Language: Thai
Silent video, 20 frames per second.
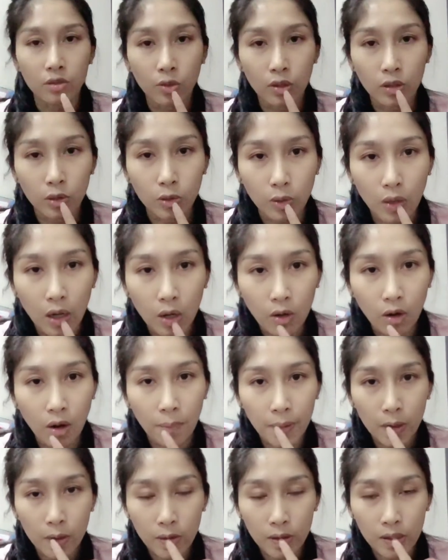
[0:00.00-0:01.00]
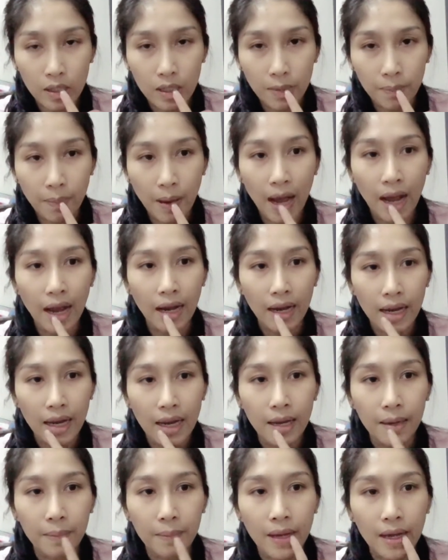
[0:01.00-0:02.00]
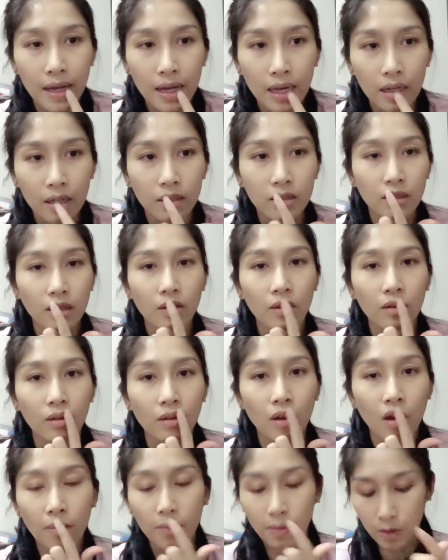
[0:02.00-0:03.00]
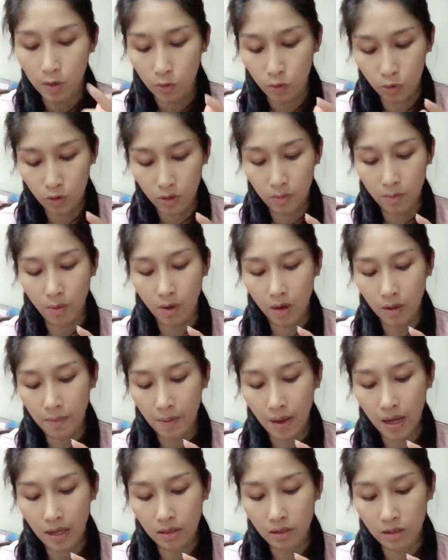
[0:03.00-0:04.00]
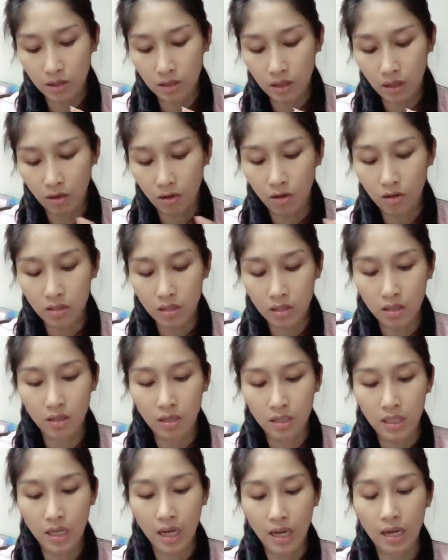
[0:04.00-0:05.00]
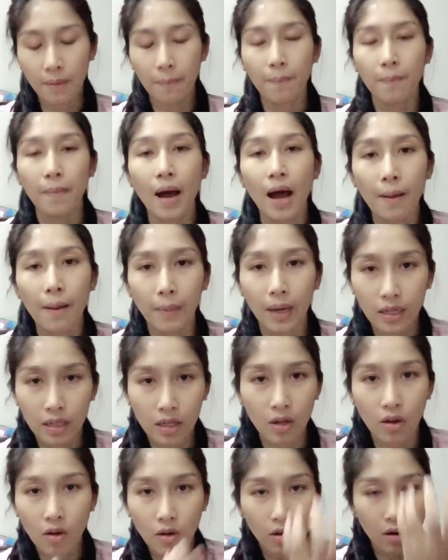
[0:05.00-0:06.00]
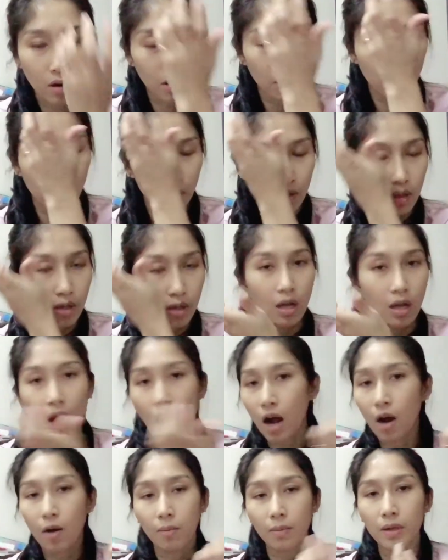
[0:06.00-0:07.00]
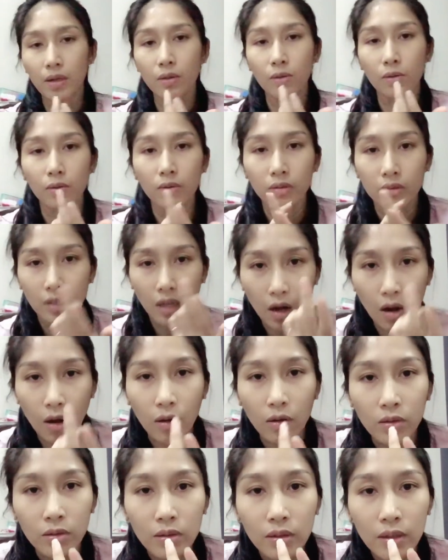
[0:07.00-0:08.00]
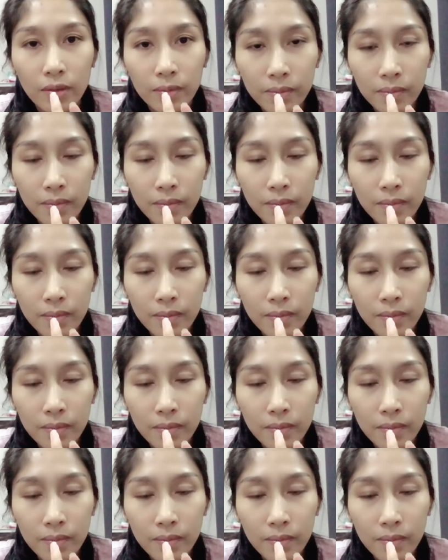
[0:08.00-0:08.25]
ส่วนตัวเราก็เป็นคนที่ปากแห้งมากแล้วก็จะลอกเป็นขุยบ่อยมากแล้วก็เคยใช้ลิปบาล์มหลายยี่ห้อแล้วเอาไม่อยู่เดี๋ยวลองดู